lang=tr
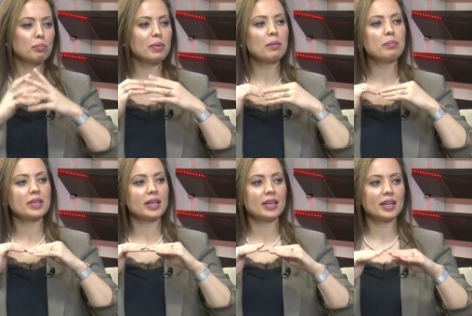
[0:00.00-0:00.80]
ben
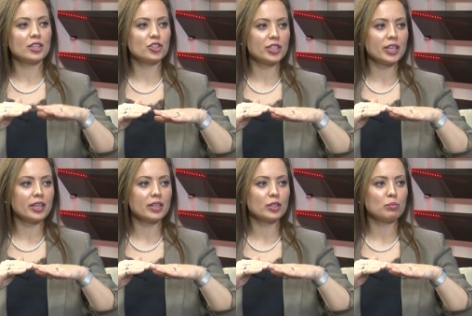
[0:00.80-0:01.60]
bir enerji
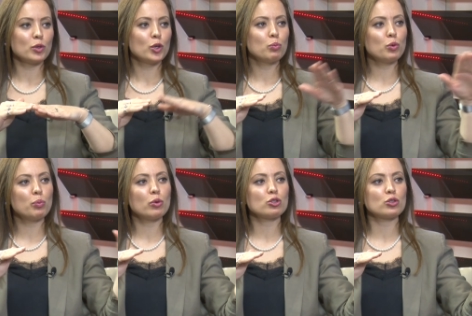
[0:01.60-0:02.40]
yayarım, bu
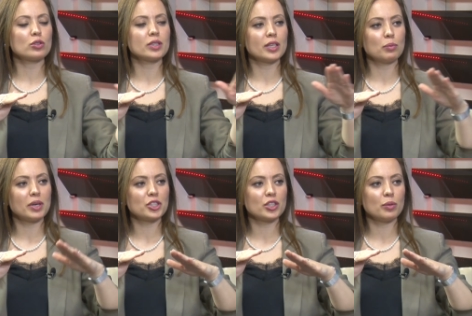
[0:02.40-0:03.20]
boşluktaki
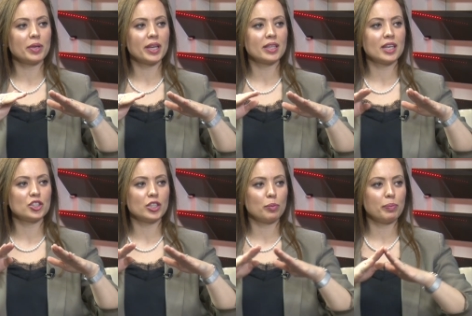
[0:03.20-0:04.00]
başka bir
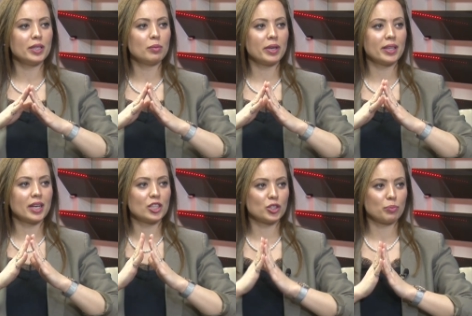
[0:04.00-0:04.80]
enerjiyle benim
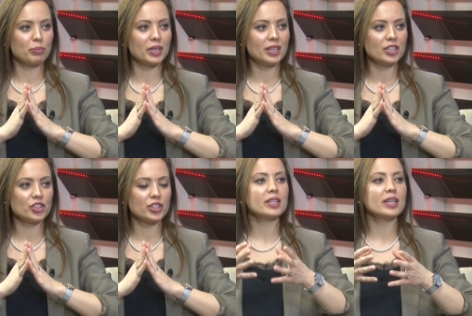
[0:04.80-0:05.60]
enerjim
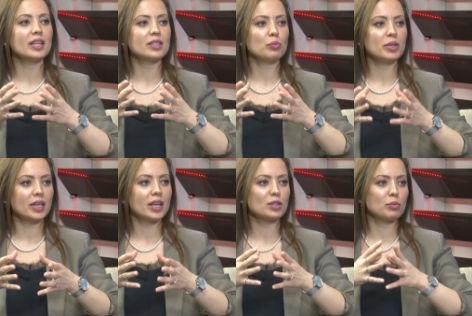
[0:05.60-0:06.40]
birleşir. Kendimi
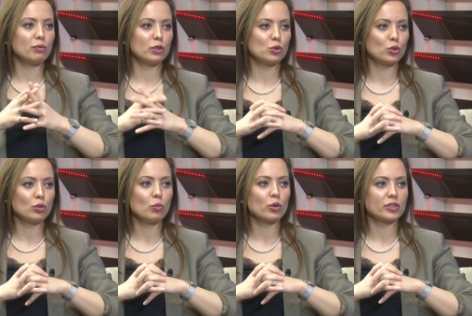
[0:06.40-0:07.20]
yaratma
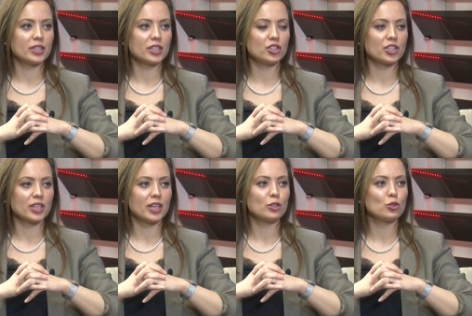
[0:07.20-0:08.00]
vizyonum ortaya
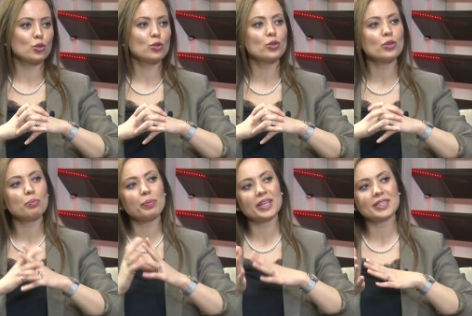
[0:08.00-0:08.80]
çıkar. Çünkü
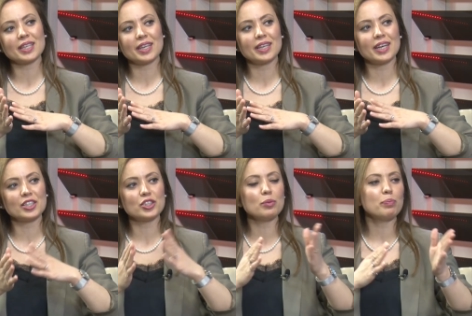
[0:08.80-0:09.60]
benzer
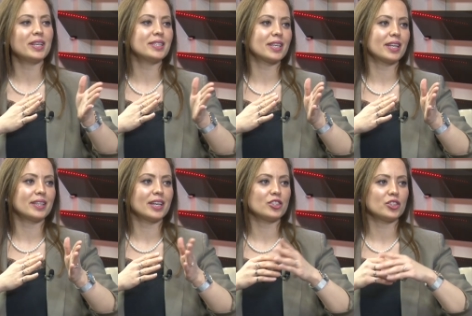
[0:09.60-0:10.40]
enerji benzer
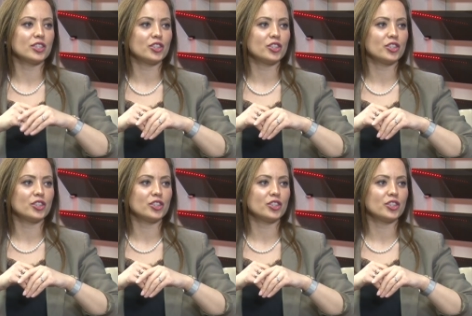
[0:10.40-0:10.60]
enerjiyi